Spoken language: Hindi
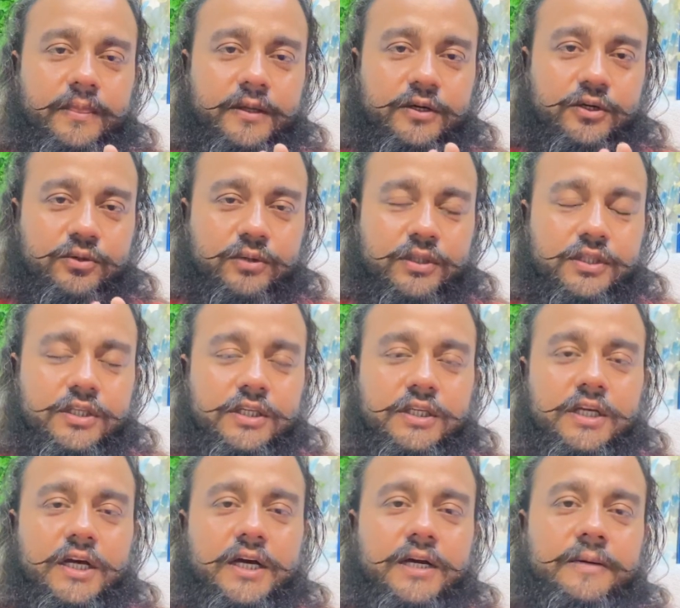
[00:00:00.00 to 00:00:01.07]
दंडवत
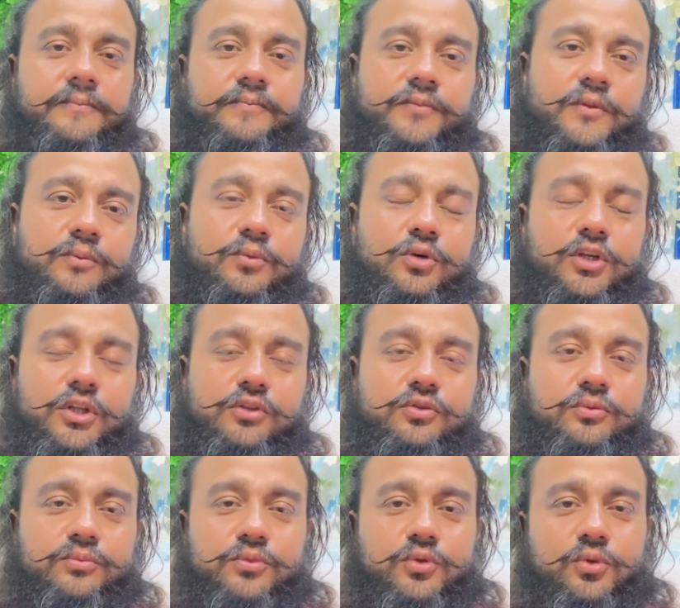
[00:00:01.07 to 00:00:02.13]
किया बोले
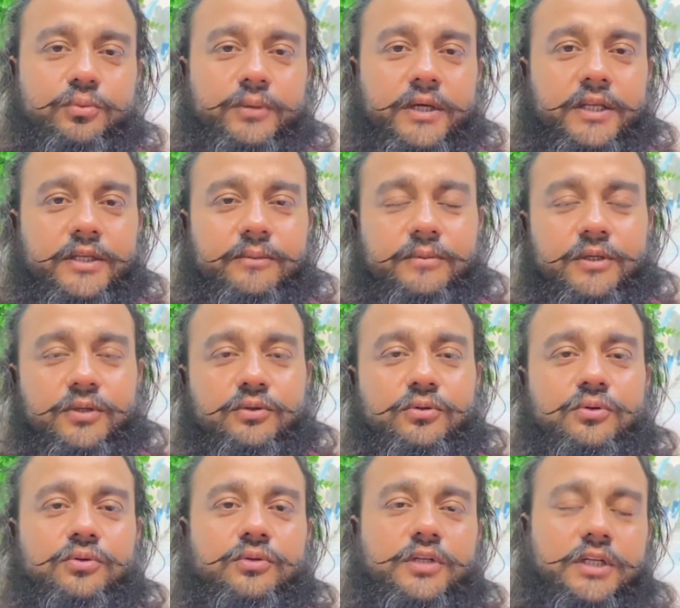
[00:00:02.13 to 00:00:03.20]
तुम तो मेरी भी
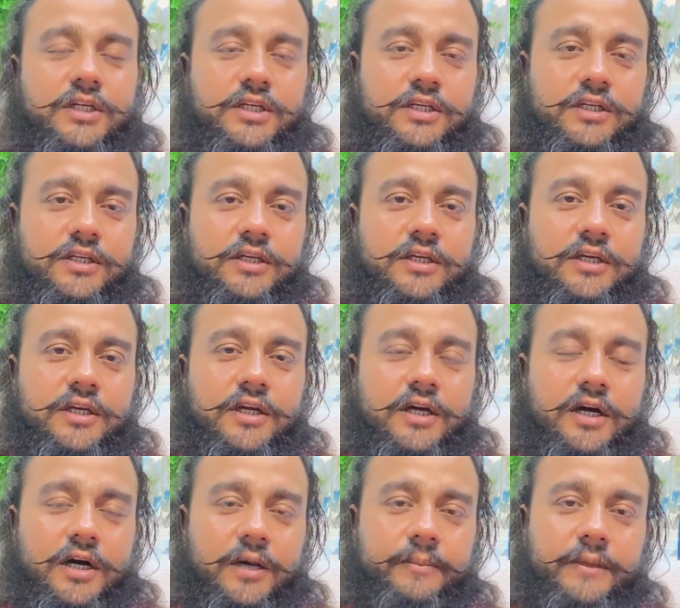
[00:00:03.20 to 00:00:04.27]
गुरु निकली
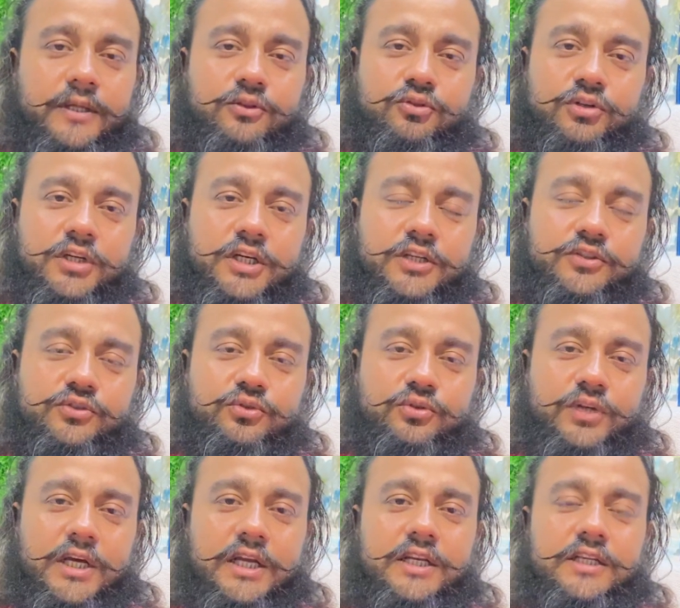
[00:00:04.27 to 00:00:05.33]
हमें तो यह
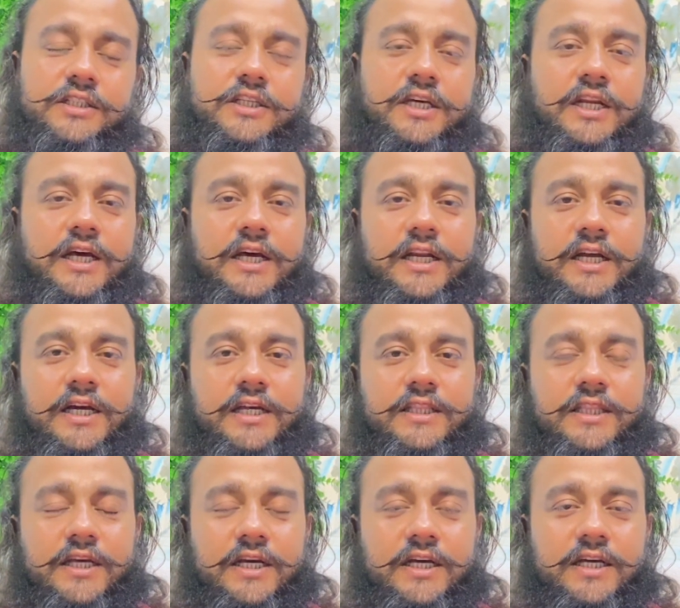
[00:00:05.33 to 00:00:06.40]
सोना नज़र आ रहा
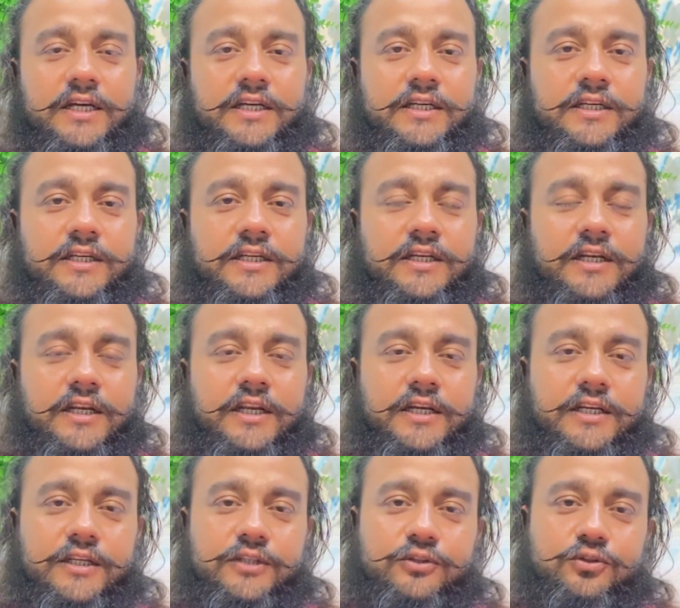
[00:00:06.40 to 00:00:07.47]
था
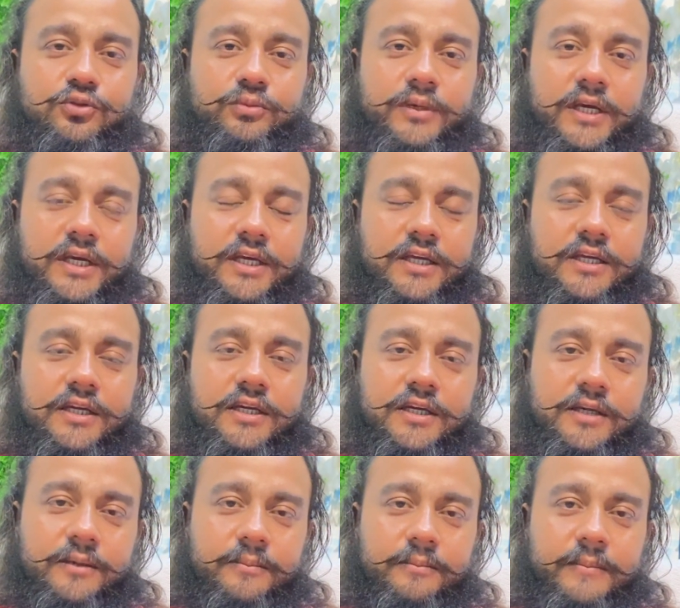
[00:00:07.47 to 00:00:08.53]
लेकिन तुम्हें
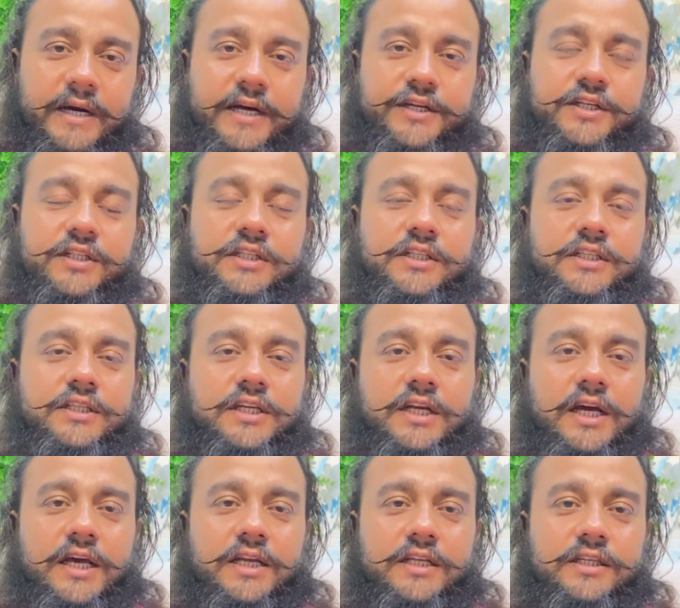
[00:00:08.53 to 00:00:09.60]
माटी नज़र
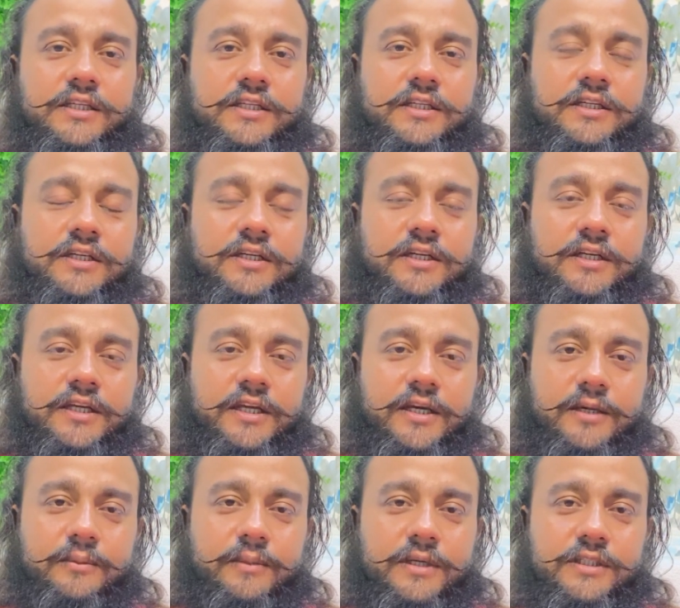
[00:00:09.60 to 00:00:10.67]
आ रही
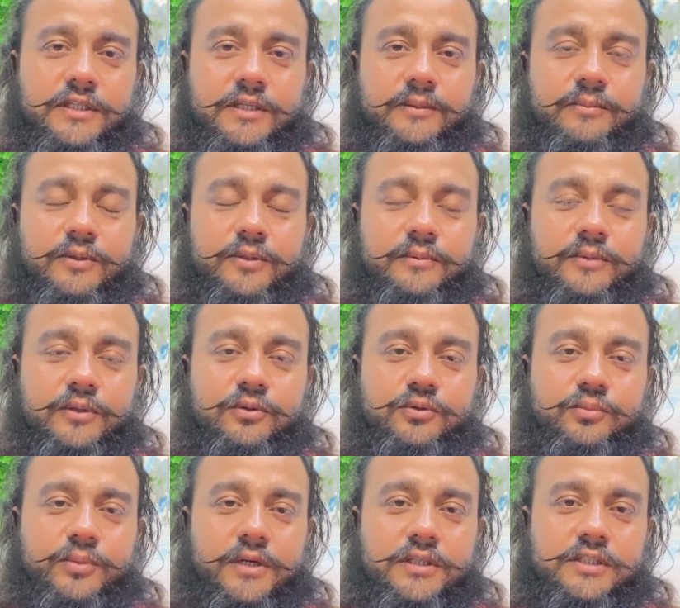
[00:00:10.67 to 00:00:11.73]
एक भजन भी बहुत
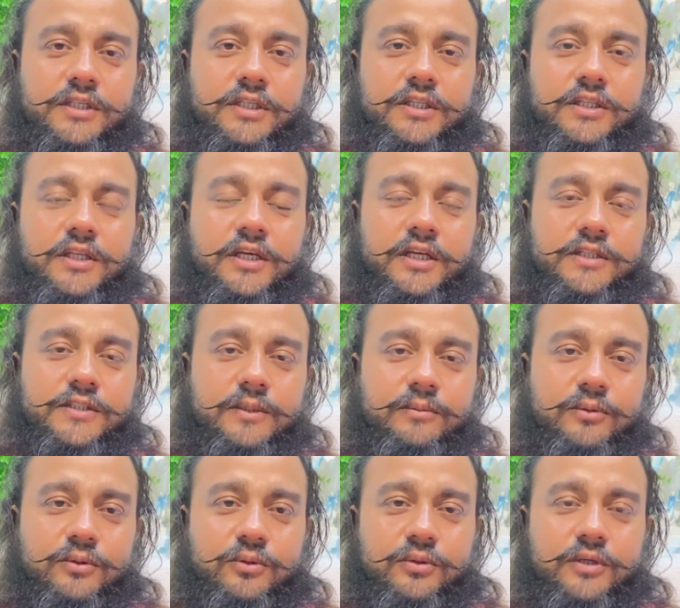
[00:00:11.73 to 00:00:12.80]
प्रचलित है सब
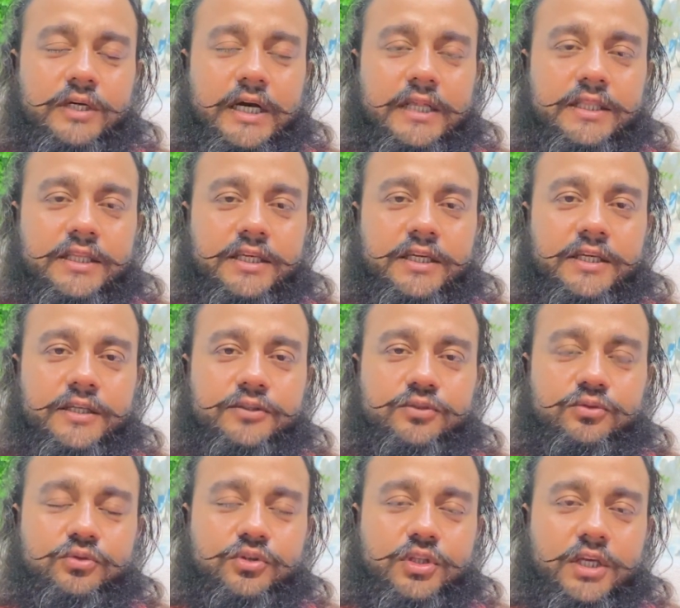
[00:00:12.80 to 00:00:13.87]
लोग गाते हैं
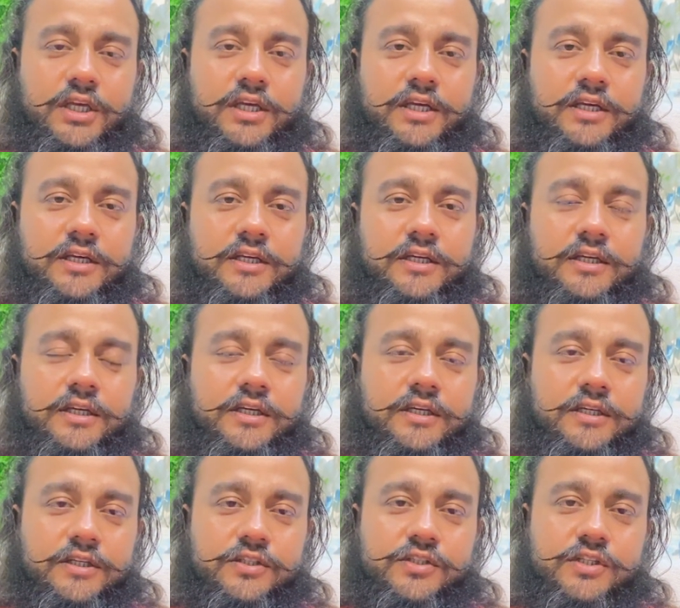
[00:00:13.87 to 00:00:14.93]
सुनते हैं कि